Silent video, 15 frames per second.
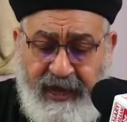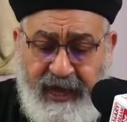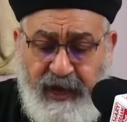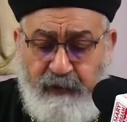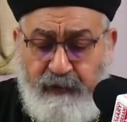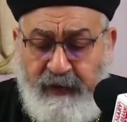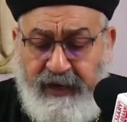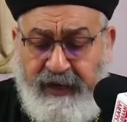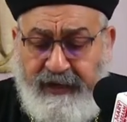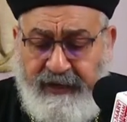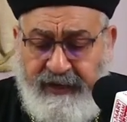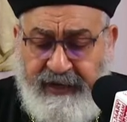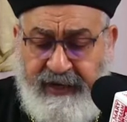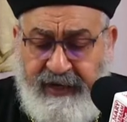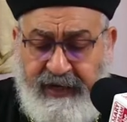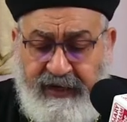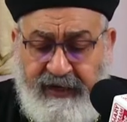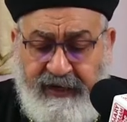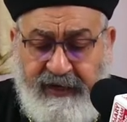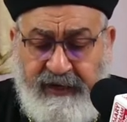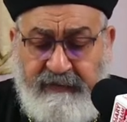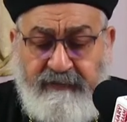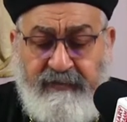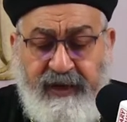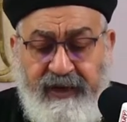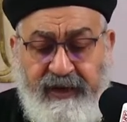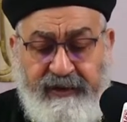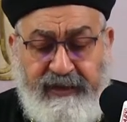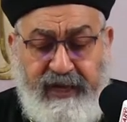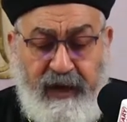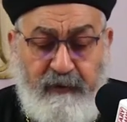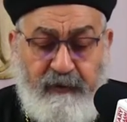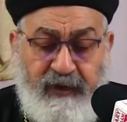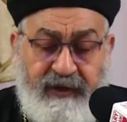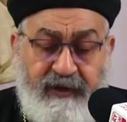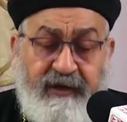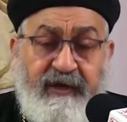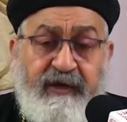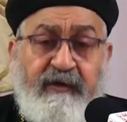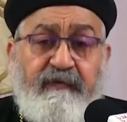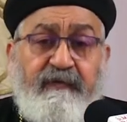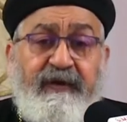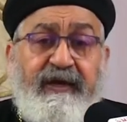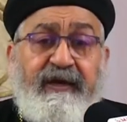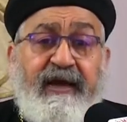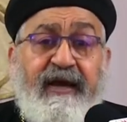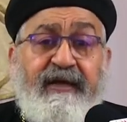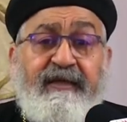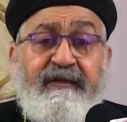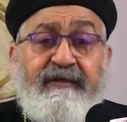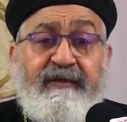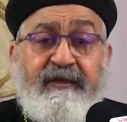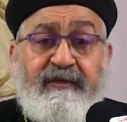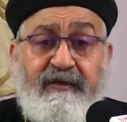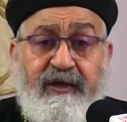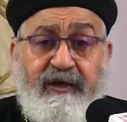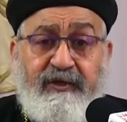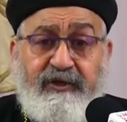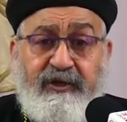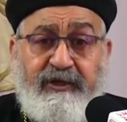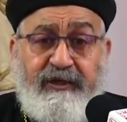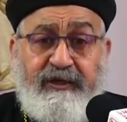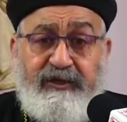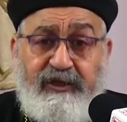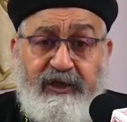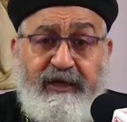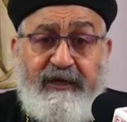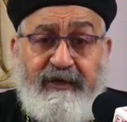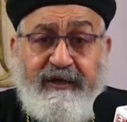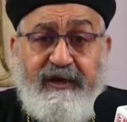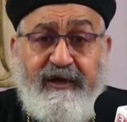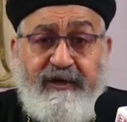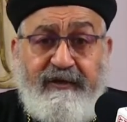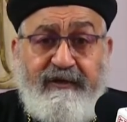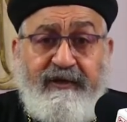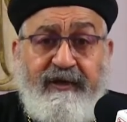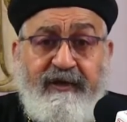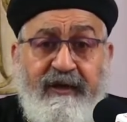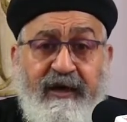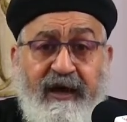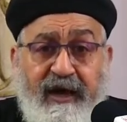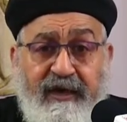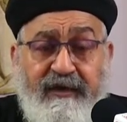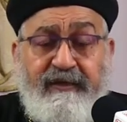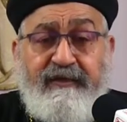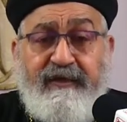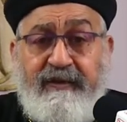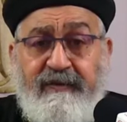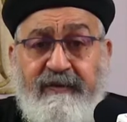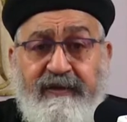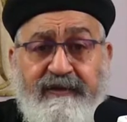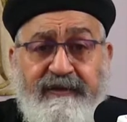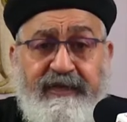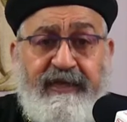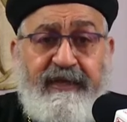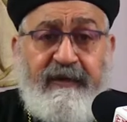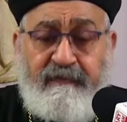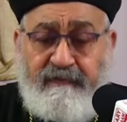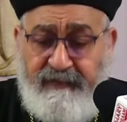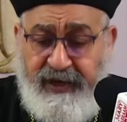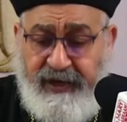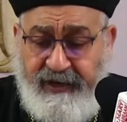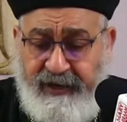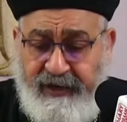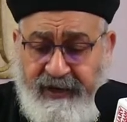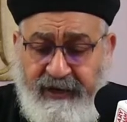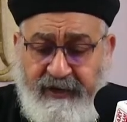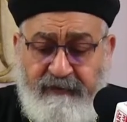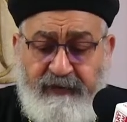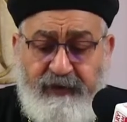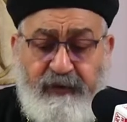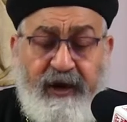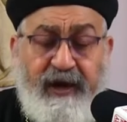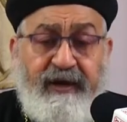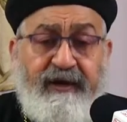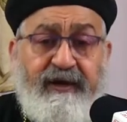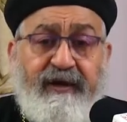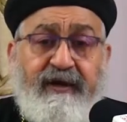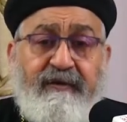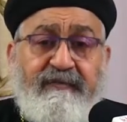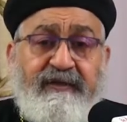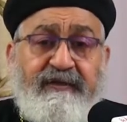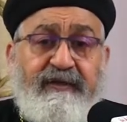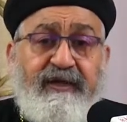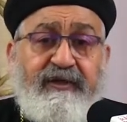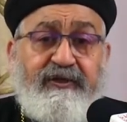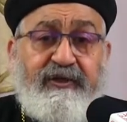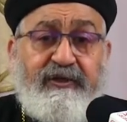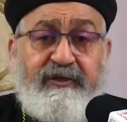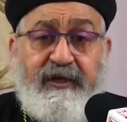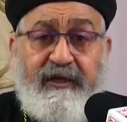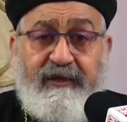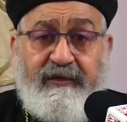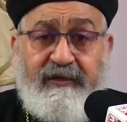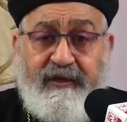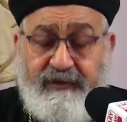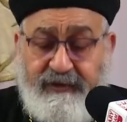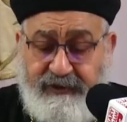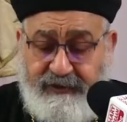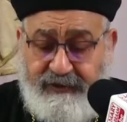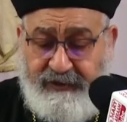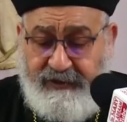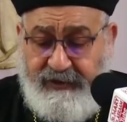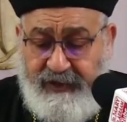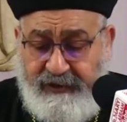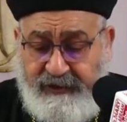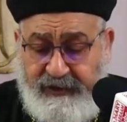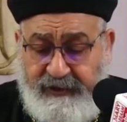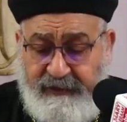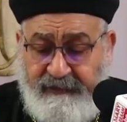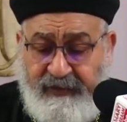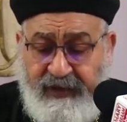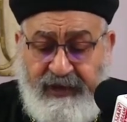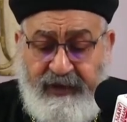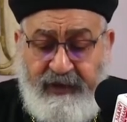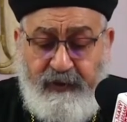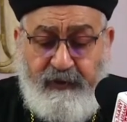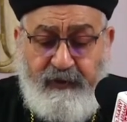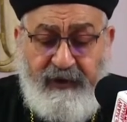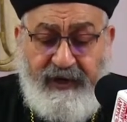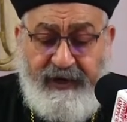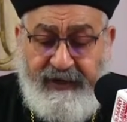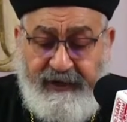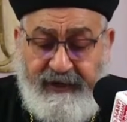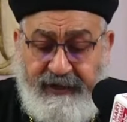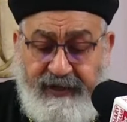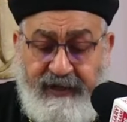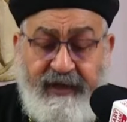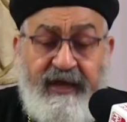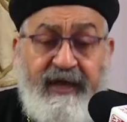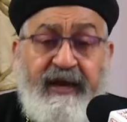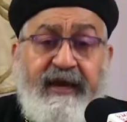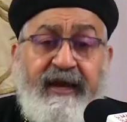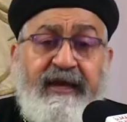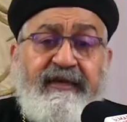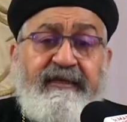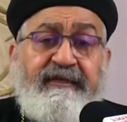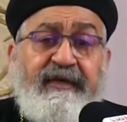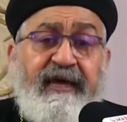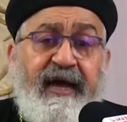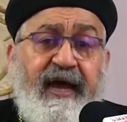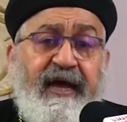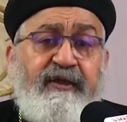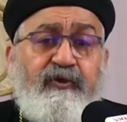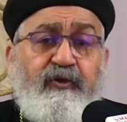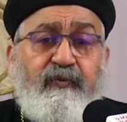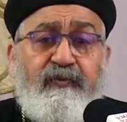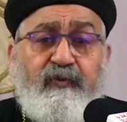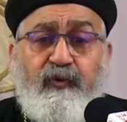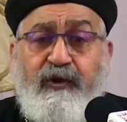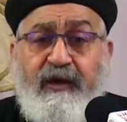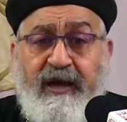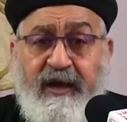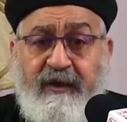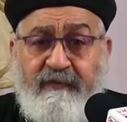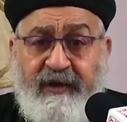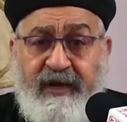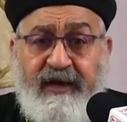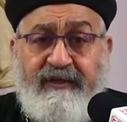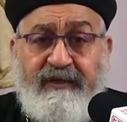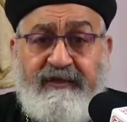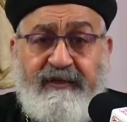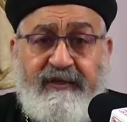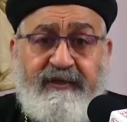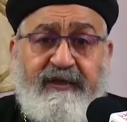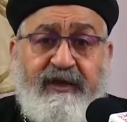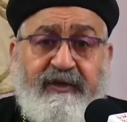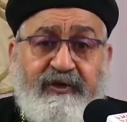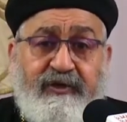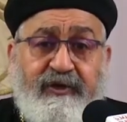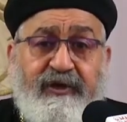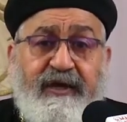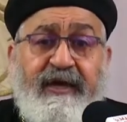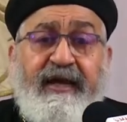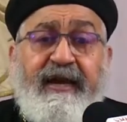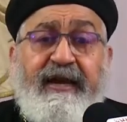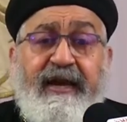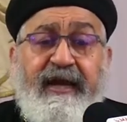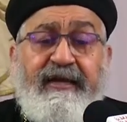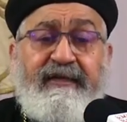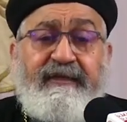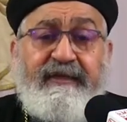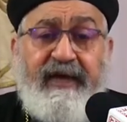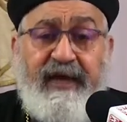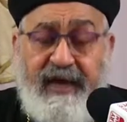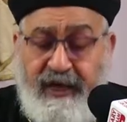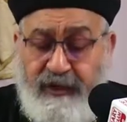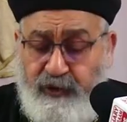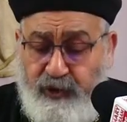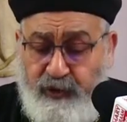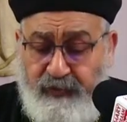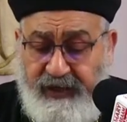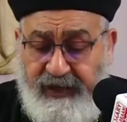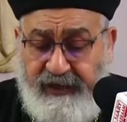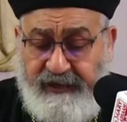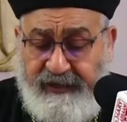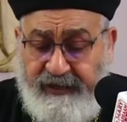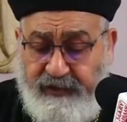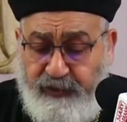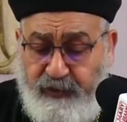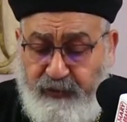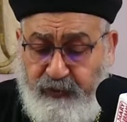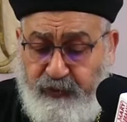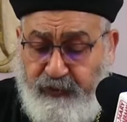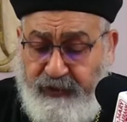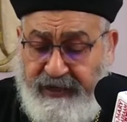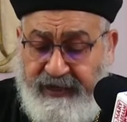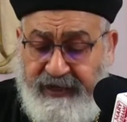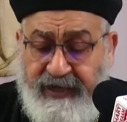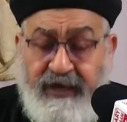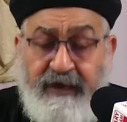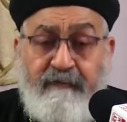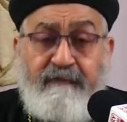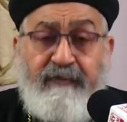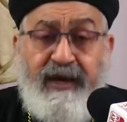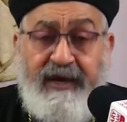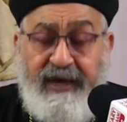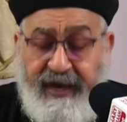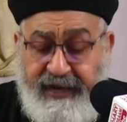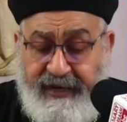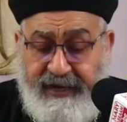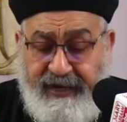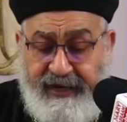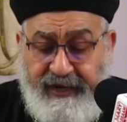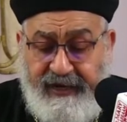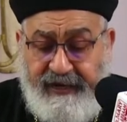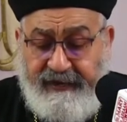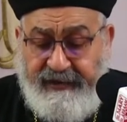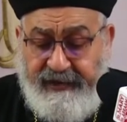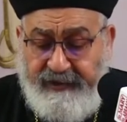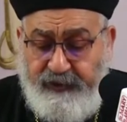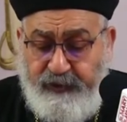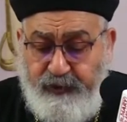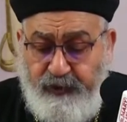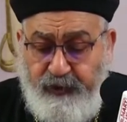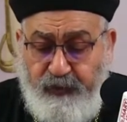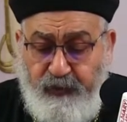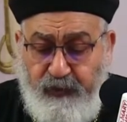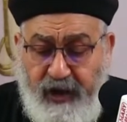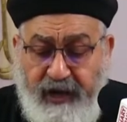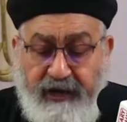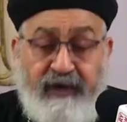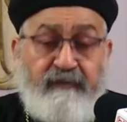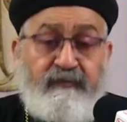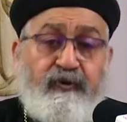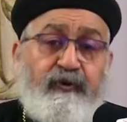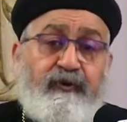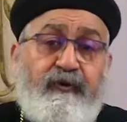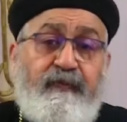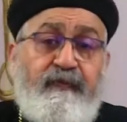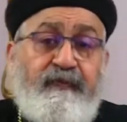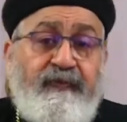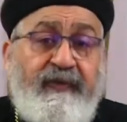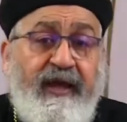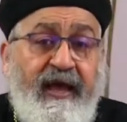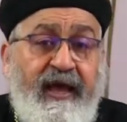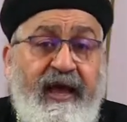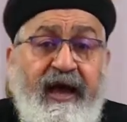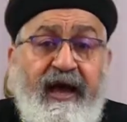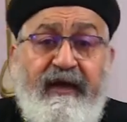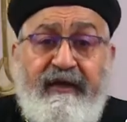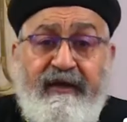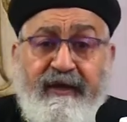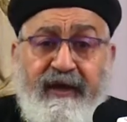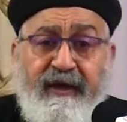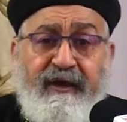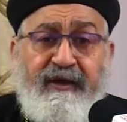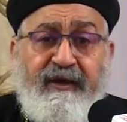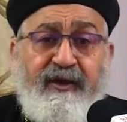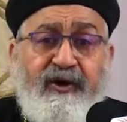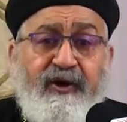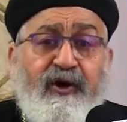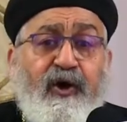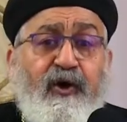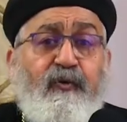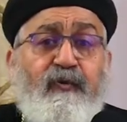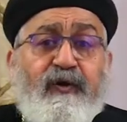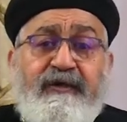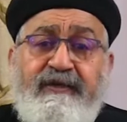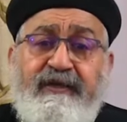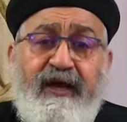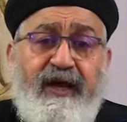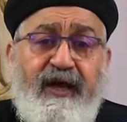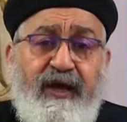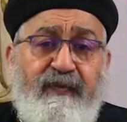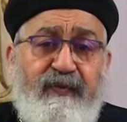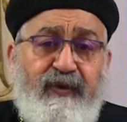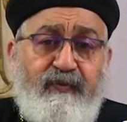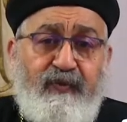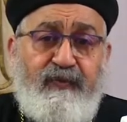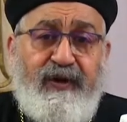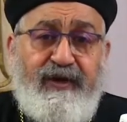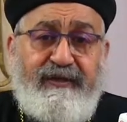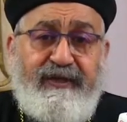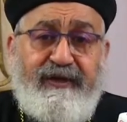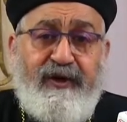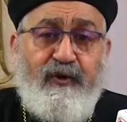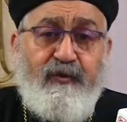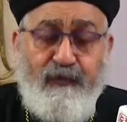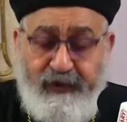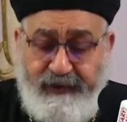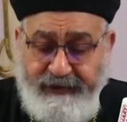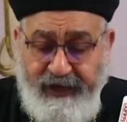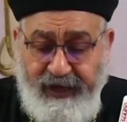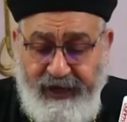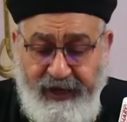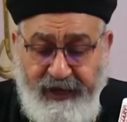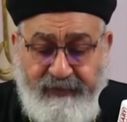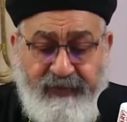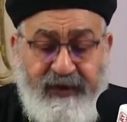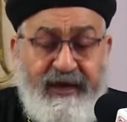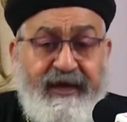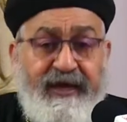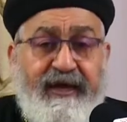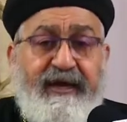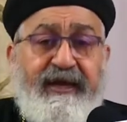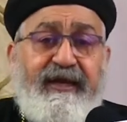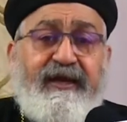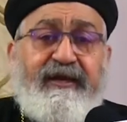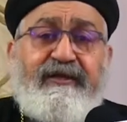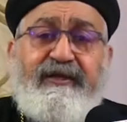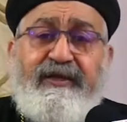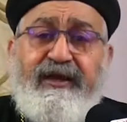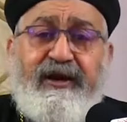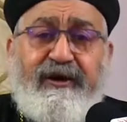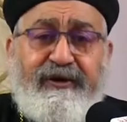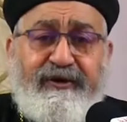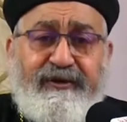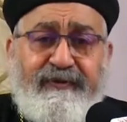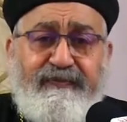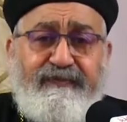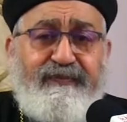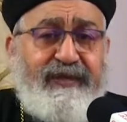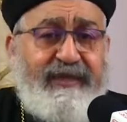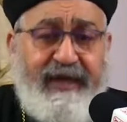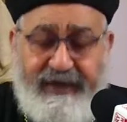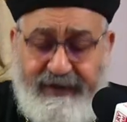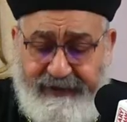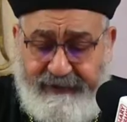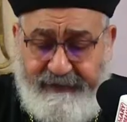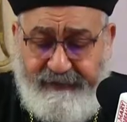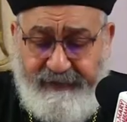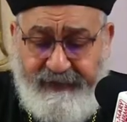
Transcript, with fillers: أولا الخدمة دعوة في عدد 16 انجيل النهارده ايضا زي امبارح في يوحنا 15 13 16 يقول لنا كده ليس انتم كلها من عدد 16 ليس انتم اخترتموني بل انا اخترتكم واقمتكم الله هو صاحب المبادره هو صاحب الاختيار بتاعنا